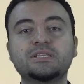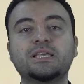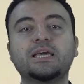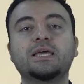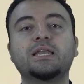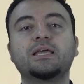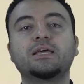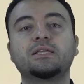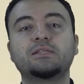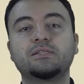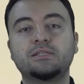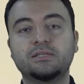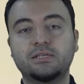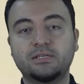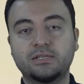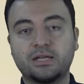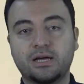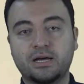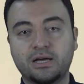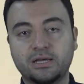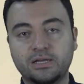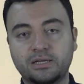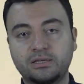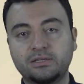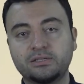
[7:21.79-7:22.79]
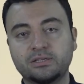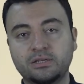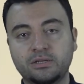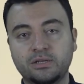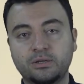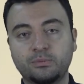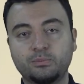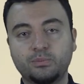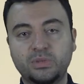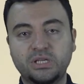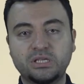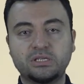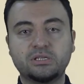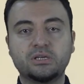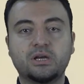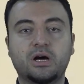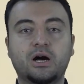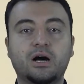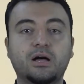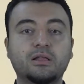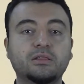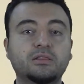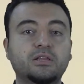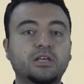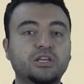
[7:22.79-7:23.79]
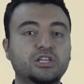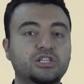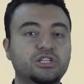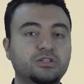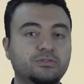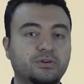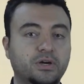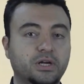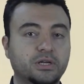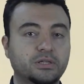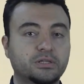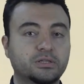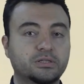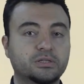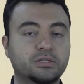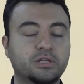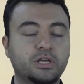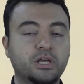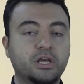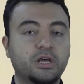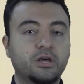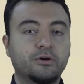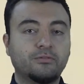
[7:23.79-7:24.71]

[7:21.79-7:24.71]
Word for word: gerektiği dair bir anlayışı vardır.